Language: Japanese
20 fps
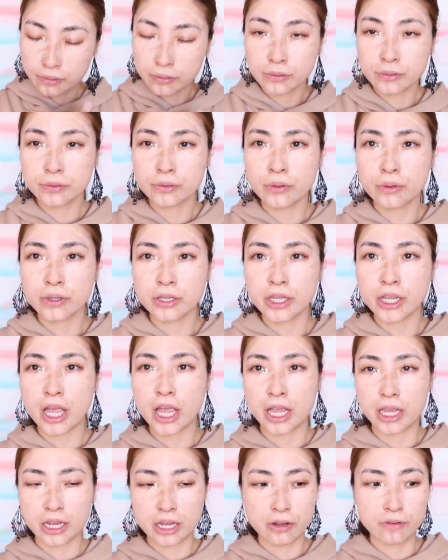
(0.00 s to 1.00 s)
本当に
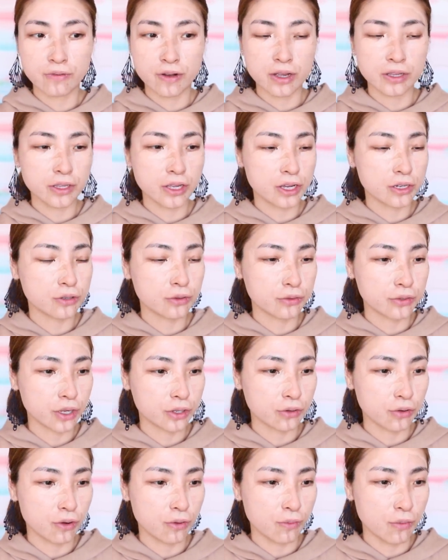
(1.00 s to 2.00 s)
ねいいファンデーション
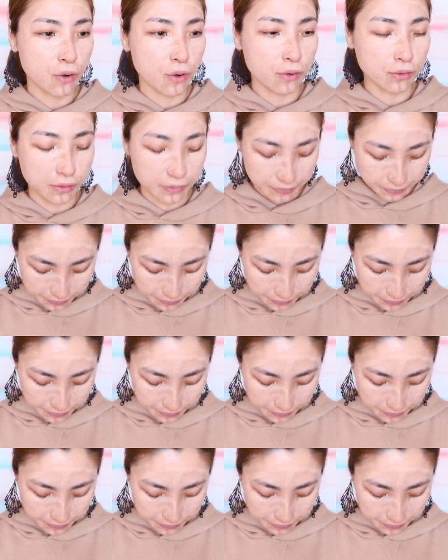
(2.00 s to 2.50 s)
だと思